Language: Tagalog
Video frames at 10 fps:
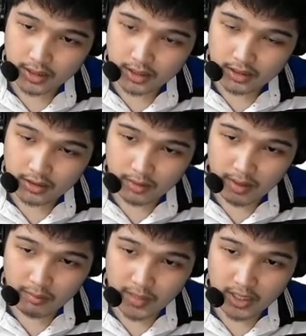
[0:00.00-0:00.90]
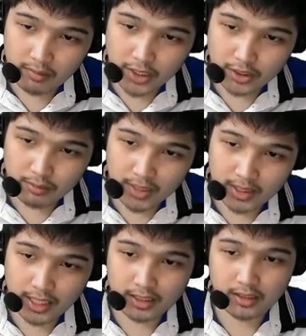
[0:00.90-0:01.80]
So, di ba, ang naging measurement
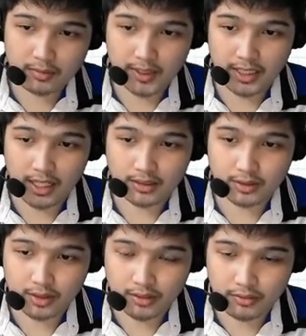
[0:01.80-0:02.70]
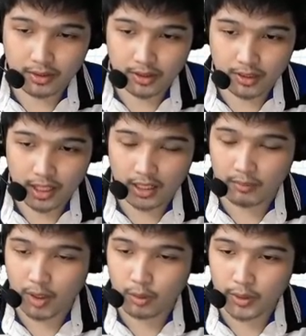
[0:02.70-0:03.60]
natin is pataas. So, therefore, ang
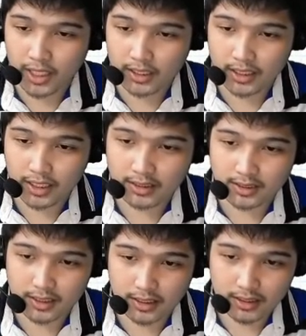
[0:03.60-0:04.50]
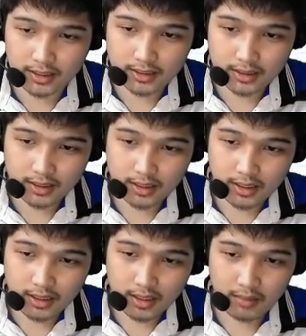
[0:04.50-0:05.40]
makukuha nating S dyan is
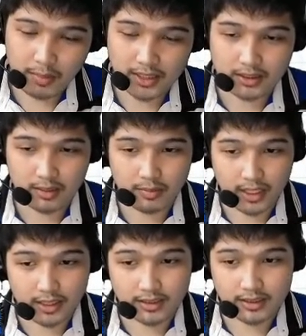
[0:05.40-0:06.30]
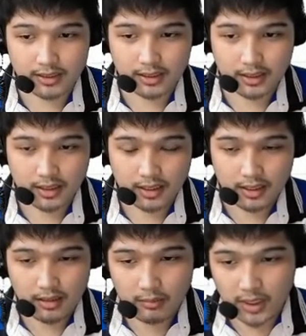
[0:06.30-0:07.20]
a positive S.
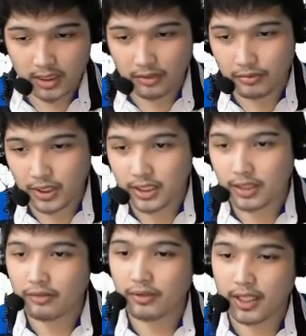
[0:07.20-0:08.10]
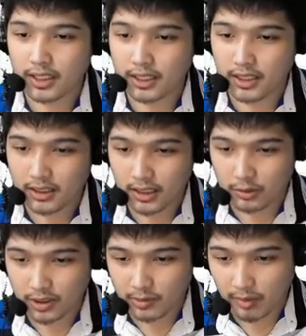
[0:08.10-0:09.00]
But if you are referring dito
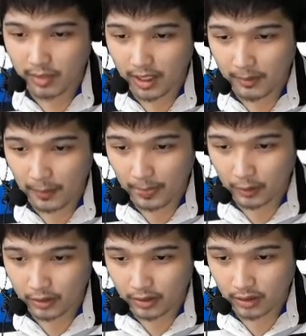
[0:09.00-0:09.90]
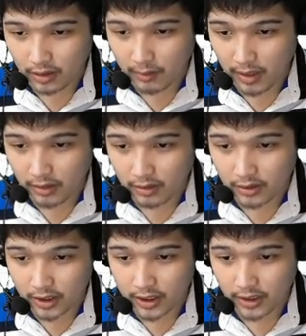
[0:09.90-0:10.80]
sa baba, now, ito, diba, ito,
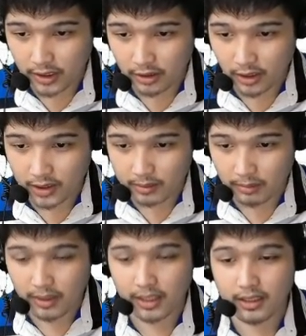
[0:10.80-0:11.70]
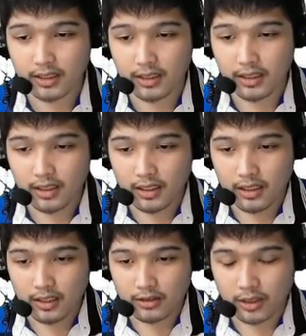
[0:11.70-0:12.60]
sinashadan ko yung nasa baba.
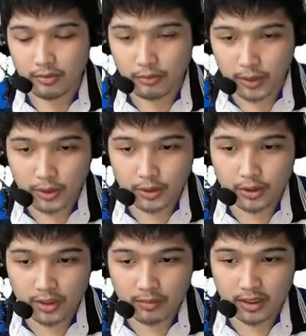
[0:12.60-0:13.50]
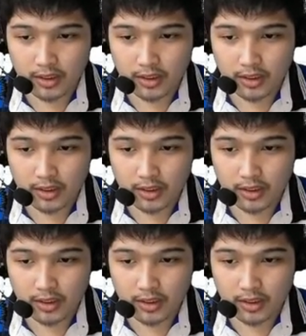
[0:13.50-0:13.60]
So, if you want to determine its